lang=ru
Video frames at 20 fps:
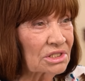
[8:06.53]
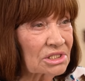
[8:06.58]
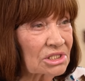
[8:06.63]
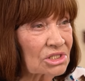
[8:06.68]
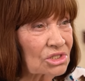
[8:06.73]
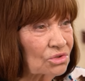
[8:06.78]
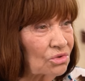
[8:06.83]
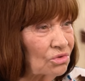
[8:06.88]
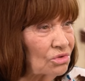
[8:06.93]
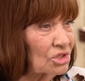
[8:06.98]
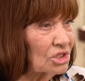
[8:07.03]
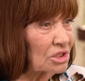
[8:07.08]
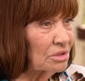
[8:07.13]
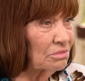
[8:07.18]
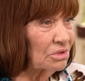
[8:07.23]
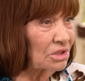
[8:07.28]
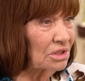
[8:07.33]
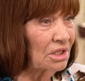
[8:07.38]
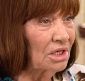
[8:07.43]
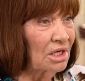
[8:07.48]
с
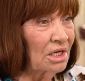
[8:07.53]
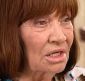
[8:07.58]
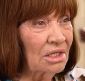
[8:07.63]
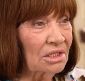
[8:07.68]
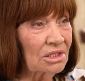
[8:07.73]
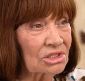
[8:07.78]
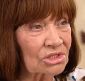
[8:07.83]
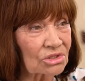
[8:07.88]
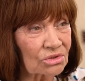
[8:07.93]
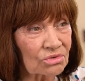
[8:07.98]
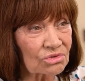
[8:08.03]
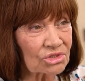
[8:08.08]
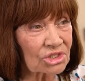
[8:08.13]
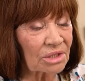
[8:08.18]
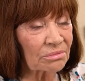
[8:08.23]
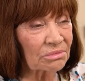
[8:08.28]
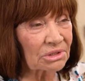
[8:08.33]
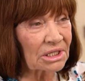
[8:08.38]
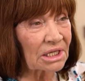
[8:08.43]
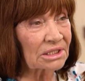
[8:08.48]
эстонцами и с
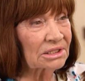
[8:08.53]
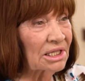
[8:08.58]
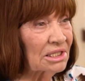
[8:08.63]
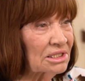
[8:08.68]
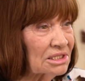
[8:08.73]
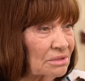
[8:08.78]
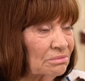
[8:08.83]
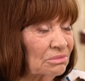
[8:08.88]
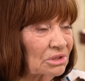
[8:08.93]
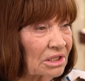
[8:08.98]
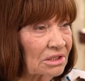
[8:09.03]
русскими натанцами,